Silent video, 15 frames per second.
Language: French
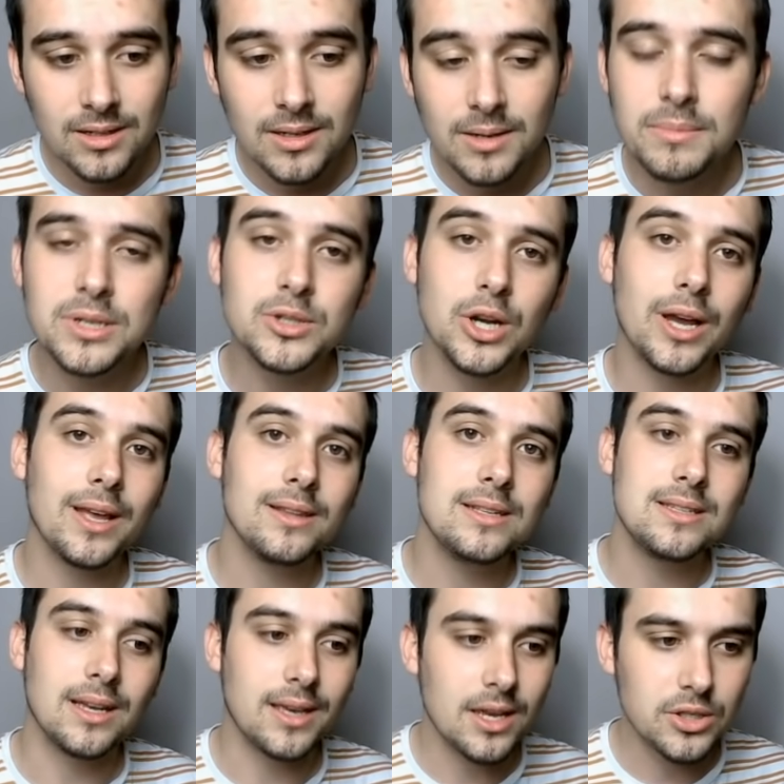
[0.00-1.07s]
Mais j'ai regardé
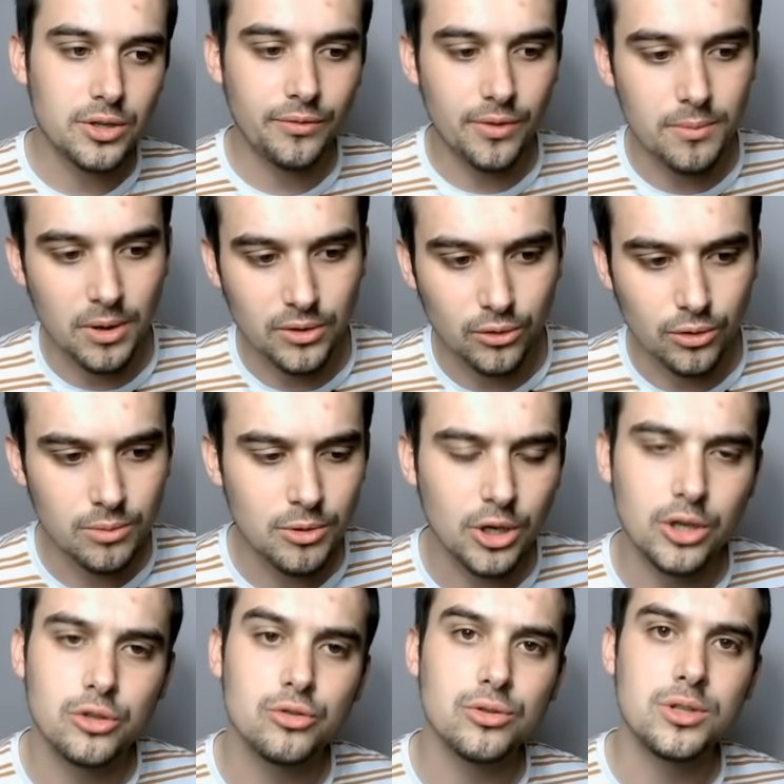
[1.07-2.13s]
sa carte, j'ai fait, mais attendez, mais il y a
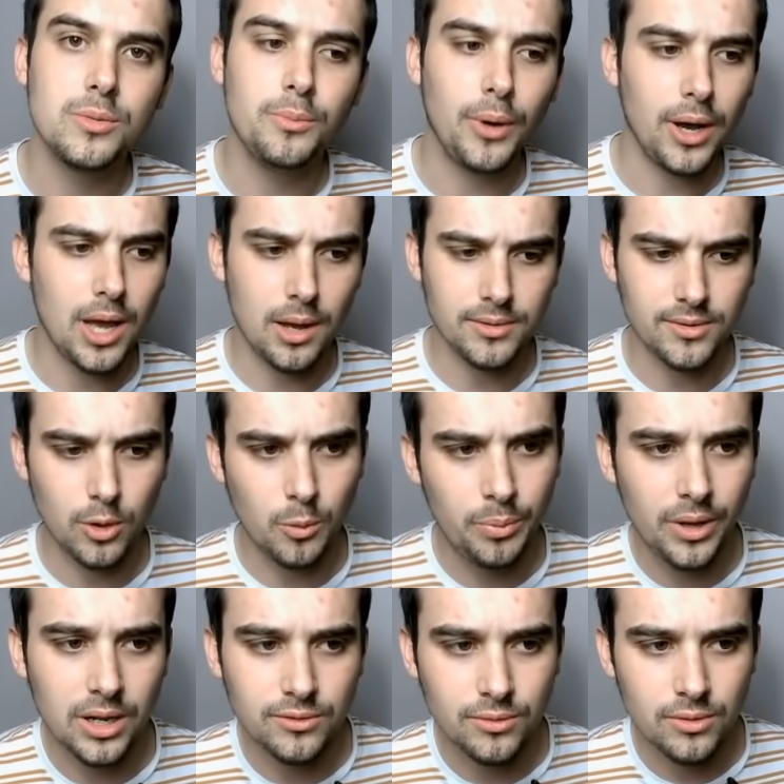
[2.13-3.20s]
quelque chose qui me paraît assez OP
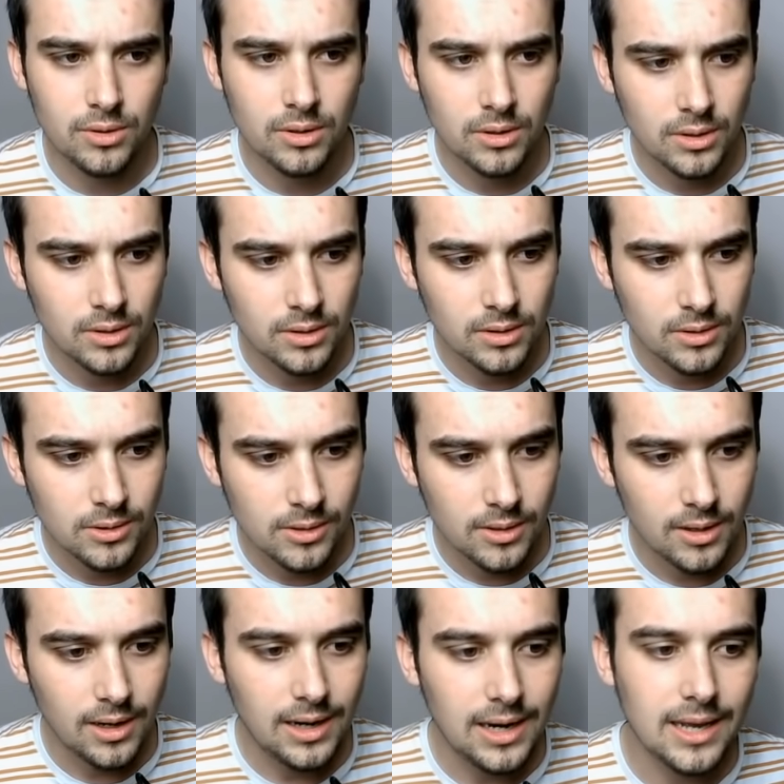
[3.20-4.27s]
là-dessus.
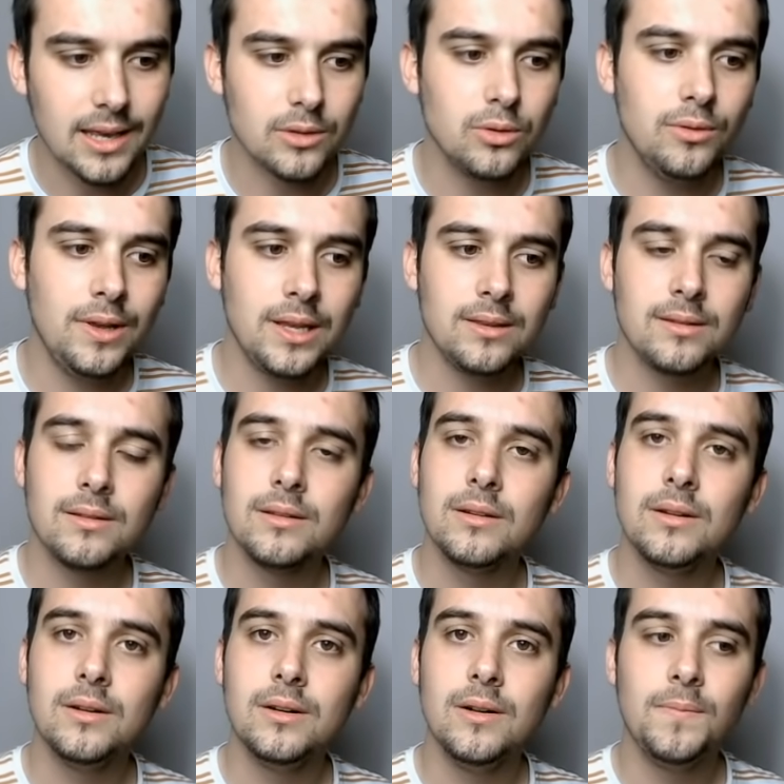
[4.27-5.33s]
La carte verte.
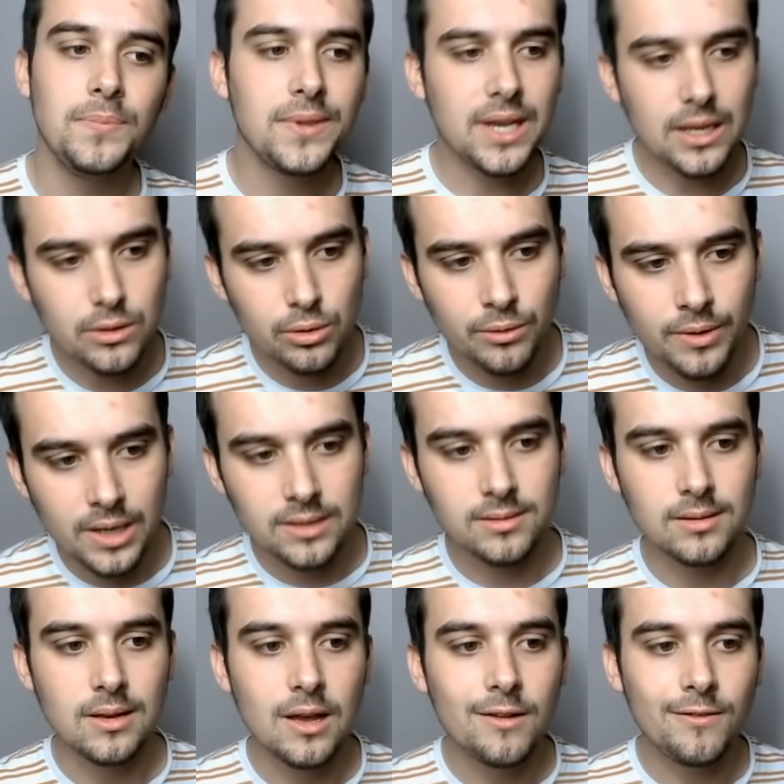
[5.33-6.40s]
Carte verte,
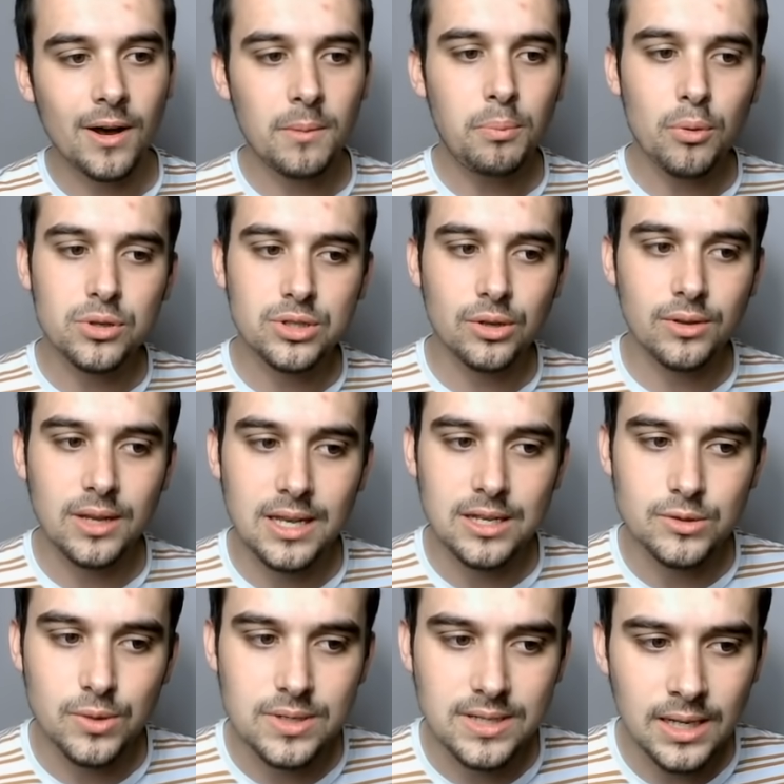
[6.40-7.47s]
20% de dégâts
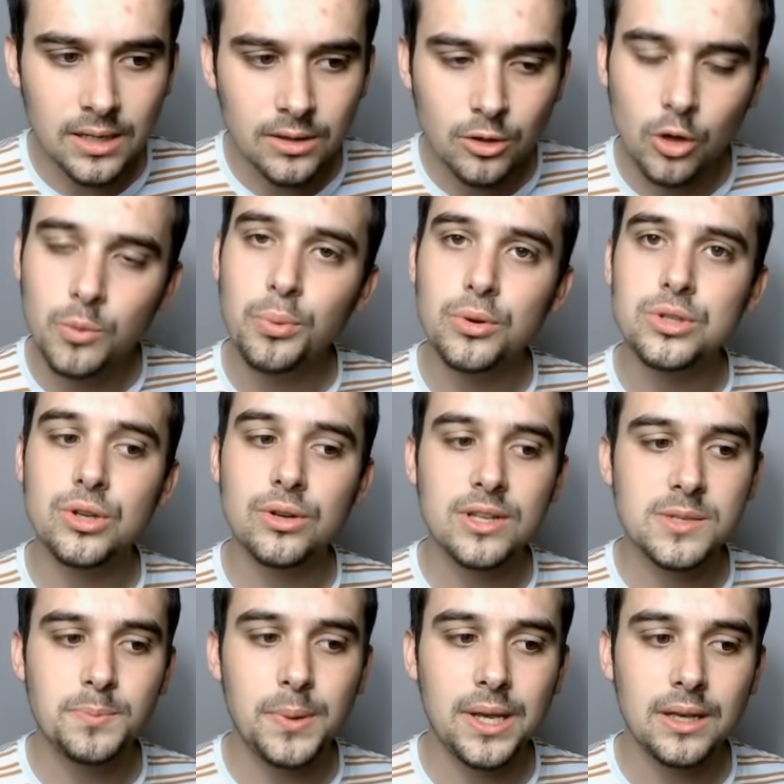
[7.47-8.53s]
sur les alliés, 30%
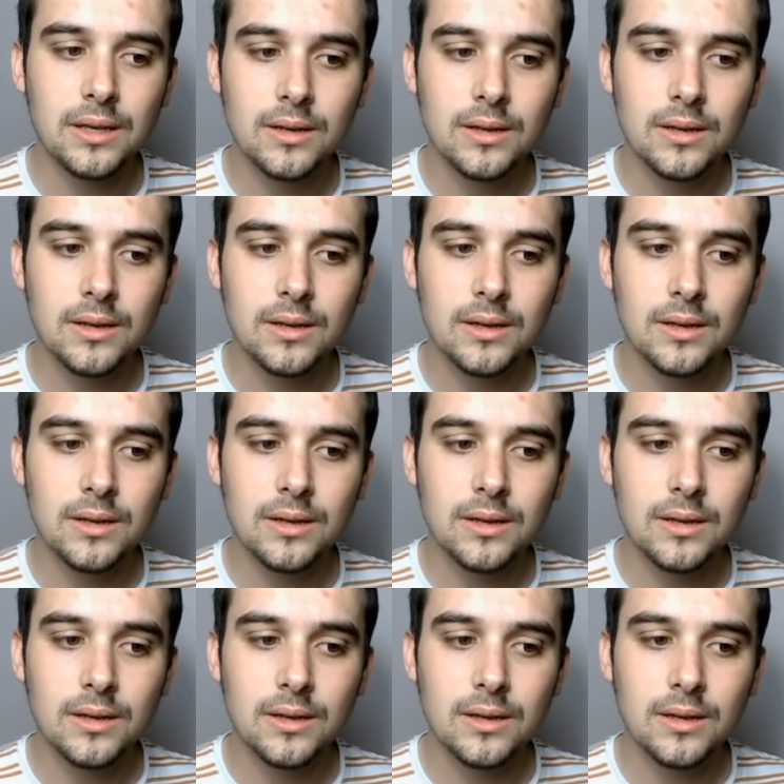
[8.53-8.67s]
d'SP.